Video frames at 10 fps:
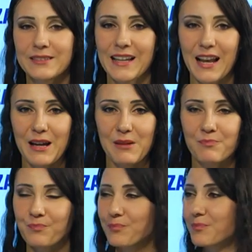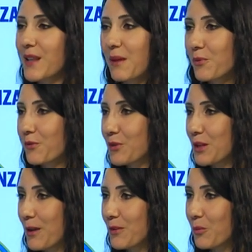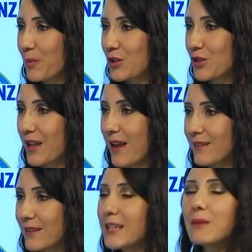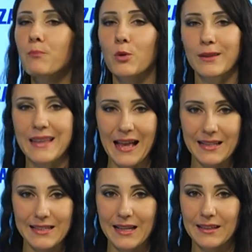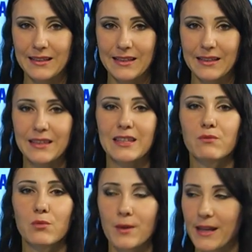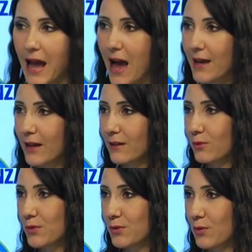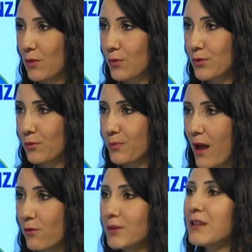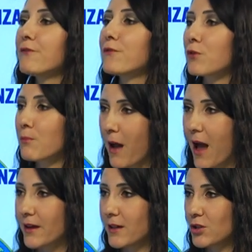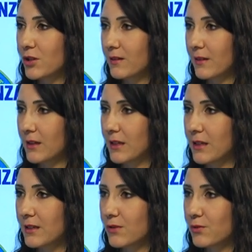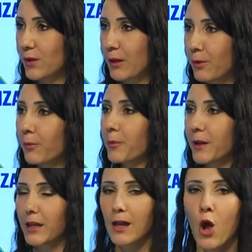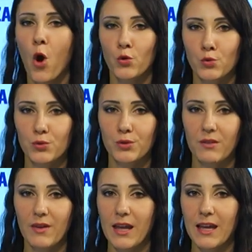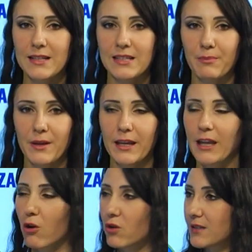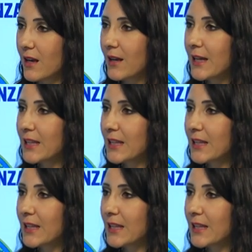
eh, nell'approfondimento precedente l'importanza di divulgare questo, questo, piano, di informare i cittadini, Assessore, proprio perché ognuno deve sapere che cosa